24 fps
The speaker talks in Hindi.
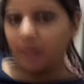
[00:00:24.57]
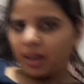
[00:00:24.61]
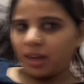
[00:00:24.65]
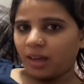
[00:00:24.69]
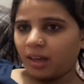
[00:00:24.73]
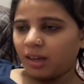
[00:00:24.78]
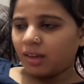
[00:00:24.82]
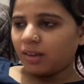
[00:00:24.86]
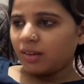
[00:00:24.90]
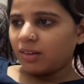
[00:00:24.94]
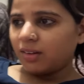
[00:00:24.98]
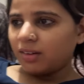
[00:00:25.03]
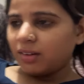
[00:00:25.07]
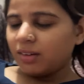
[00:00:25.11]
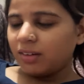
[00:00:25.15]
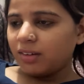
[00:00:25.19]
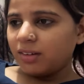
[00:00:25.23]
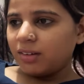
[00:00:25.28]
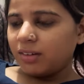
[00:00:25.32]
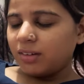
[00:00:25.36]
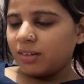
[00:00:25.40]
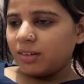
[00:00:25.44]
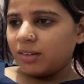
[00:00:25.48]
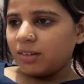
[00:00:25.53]
है
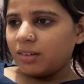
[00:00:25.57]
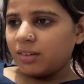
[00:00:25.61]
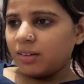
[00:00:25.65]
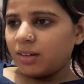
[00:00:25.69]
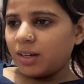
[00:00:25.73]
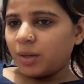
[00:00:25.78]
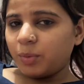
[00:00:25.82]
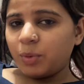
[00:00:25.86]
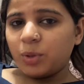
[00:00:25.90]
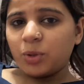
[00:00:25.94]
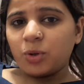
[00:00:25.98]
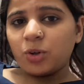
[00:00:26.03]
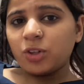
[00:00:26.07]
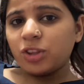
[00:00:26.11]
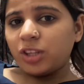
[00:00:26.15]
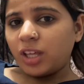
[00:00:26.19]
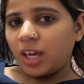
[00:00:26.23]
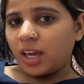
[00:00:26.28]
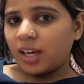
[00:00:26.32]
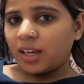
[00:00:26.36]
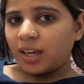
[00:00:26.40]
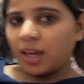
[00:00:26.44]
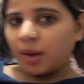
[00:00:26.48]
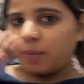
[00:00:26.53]
अब इनको
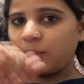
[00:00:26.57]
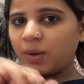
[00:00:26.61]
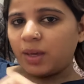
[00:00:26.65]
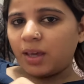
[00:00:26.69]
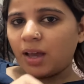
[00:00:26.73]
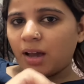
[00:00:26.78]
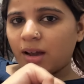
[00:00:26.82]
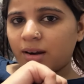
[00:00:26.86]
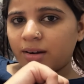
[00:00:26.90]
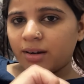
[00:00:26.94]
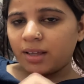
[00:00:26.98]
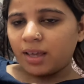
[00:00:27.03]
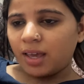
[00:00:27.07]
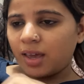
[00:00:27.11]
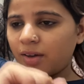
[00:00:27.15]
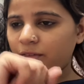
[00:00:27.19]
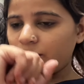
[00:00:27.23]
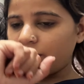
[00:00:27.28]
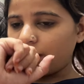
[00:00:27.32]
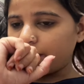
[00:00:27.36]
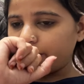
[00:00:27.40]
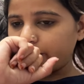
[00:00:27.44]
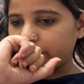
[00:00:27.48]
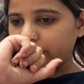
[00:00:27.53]
दे के भी आनी है
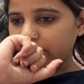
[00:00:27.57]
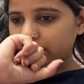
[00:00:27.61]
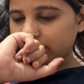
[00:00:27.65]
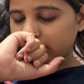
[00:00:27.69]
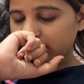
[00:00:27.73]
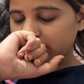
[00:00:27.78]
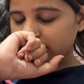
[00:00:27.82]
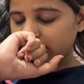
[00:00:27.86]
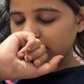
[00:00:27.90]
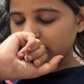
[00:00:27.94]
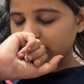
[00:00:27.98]
वापस